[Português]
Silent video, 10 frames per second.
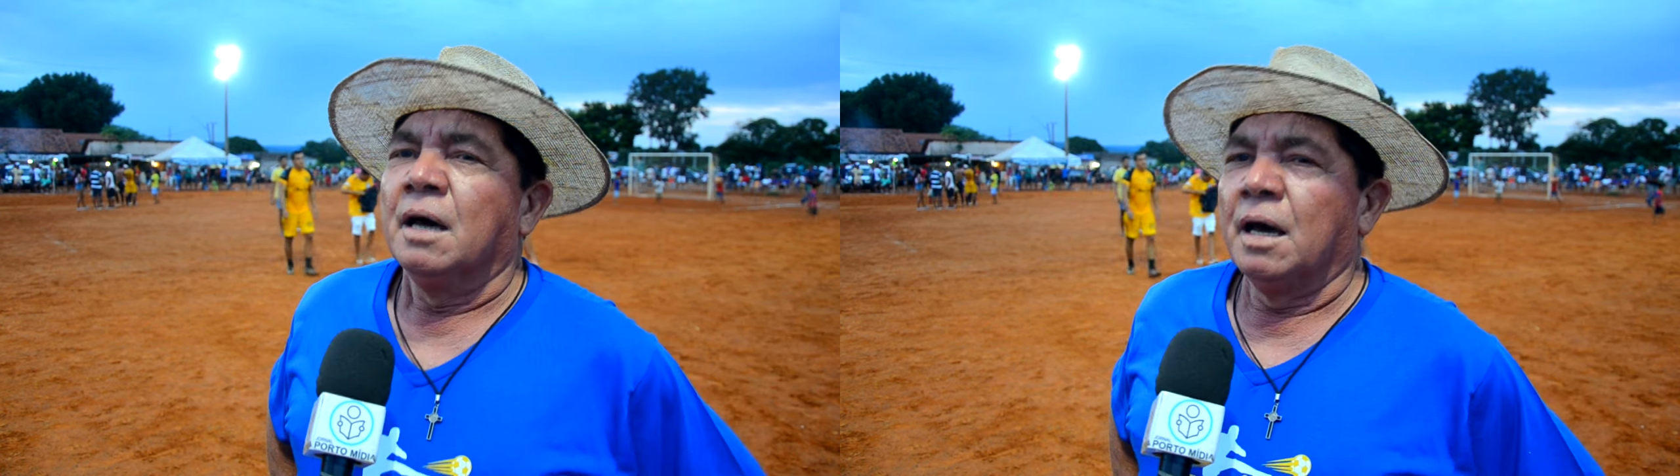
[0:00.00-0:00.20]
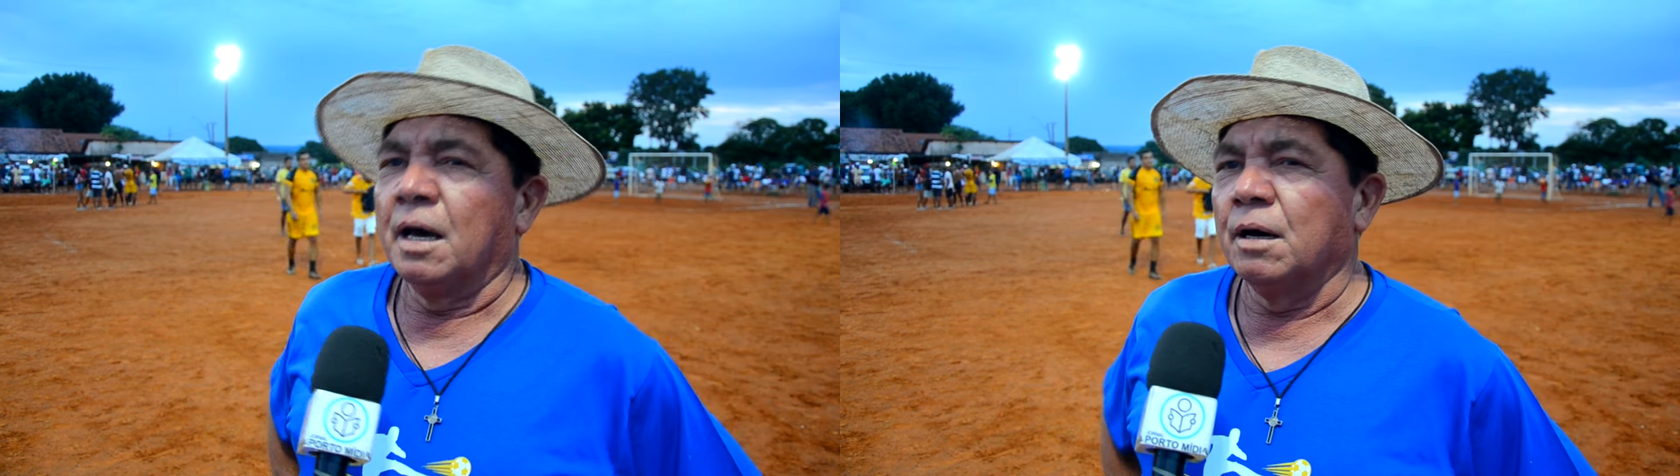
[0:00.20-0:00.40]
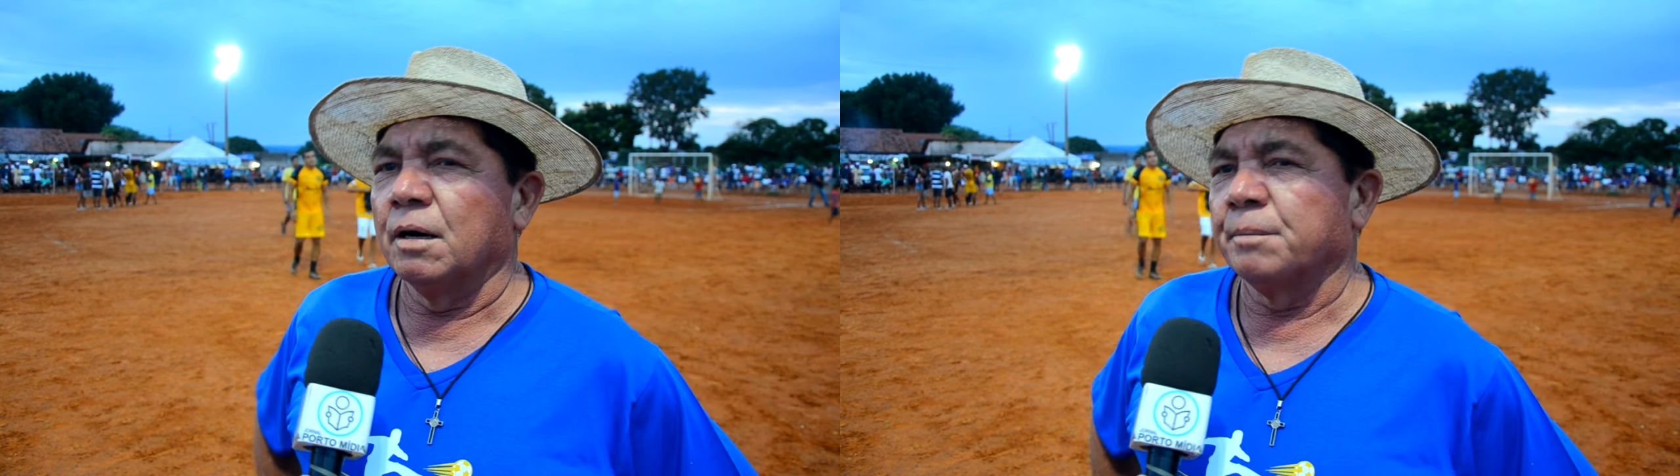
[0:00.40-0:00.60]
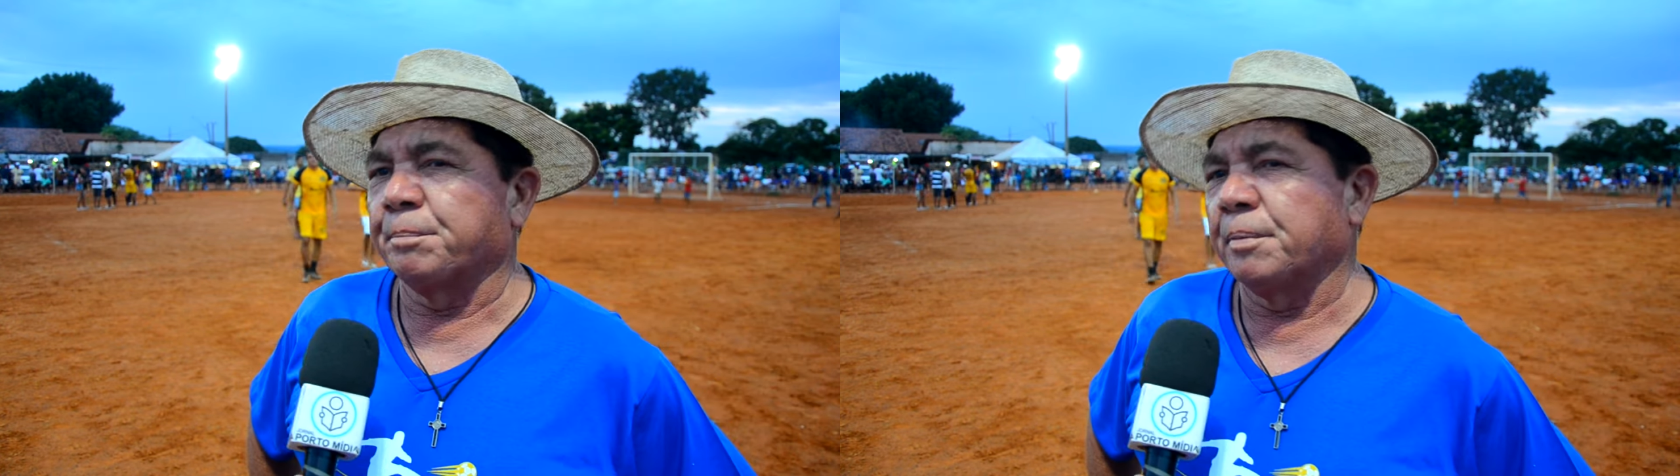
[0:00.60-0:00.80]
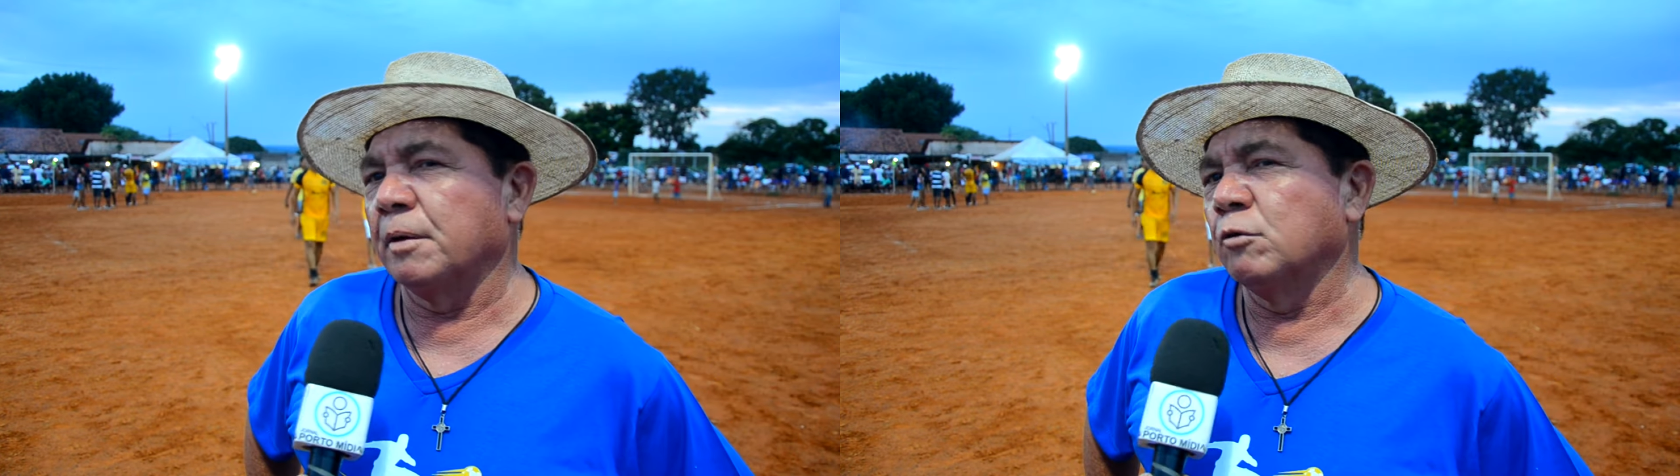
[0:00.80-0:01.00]
É,
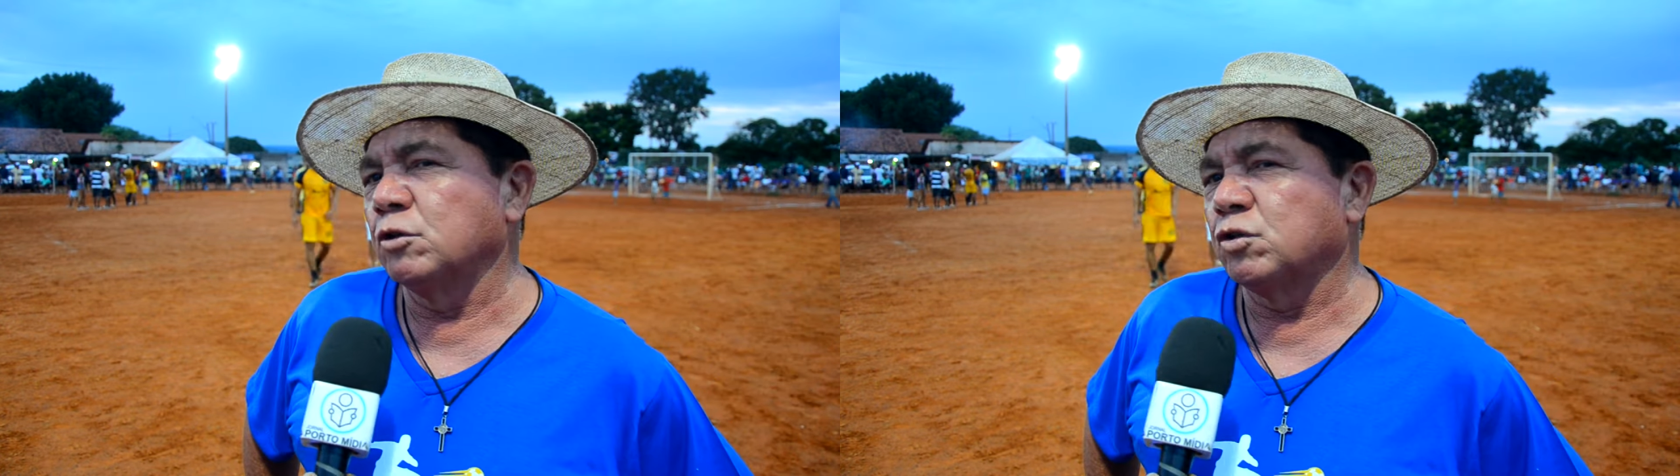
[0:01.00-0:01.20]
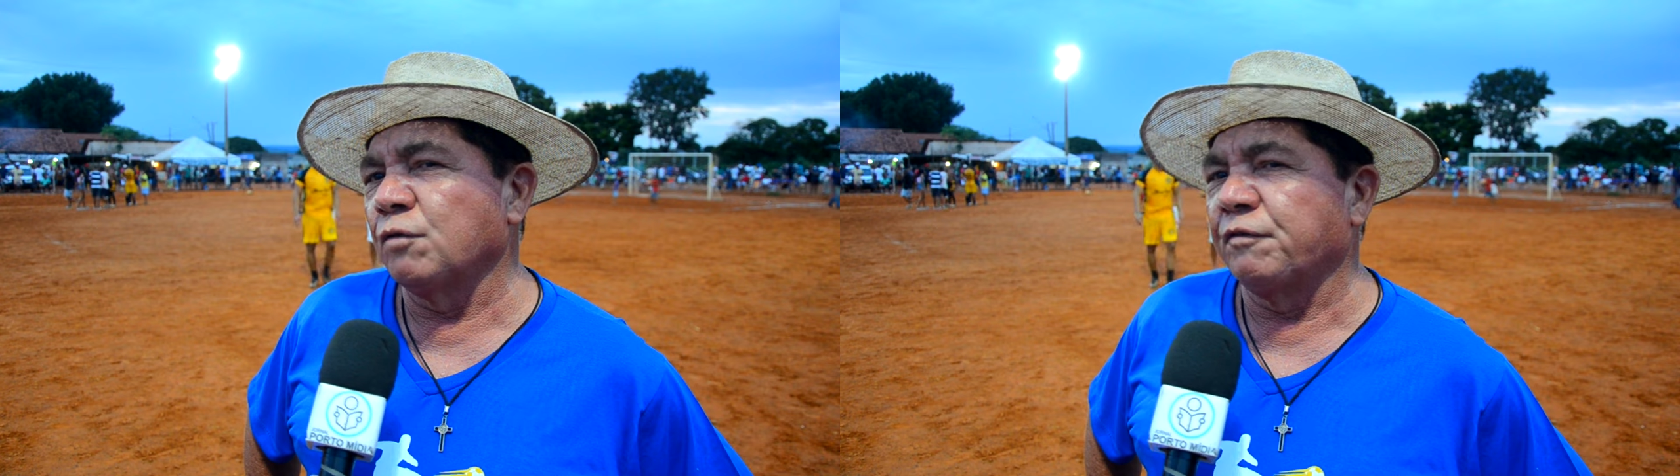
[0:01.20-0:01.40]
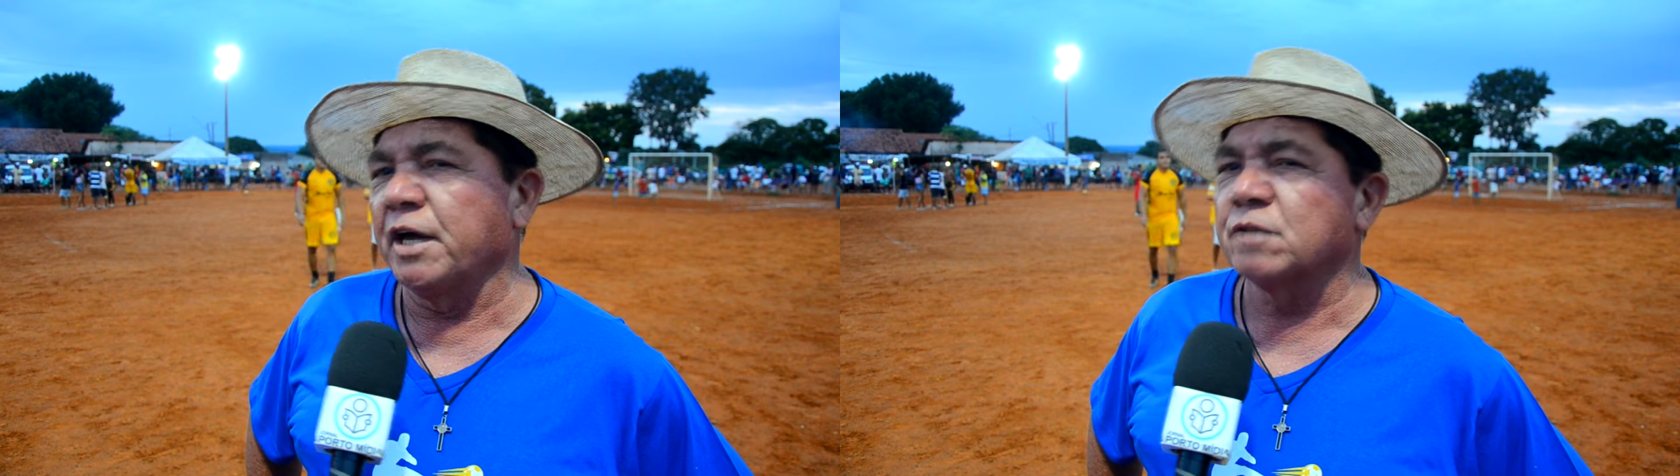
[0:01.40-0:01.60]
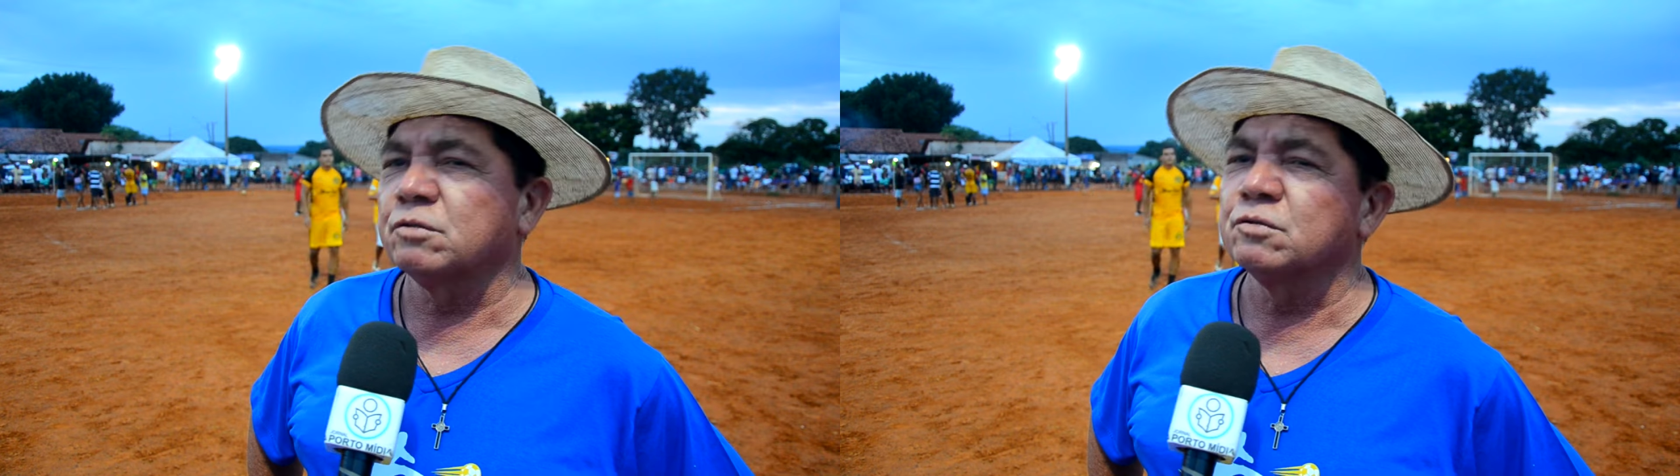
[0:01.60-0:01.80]
o Juventus,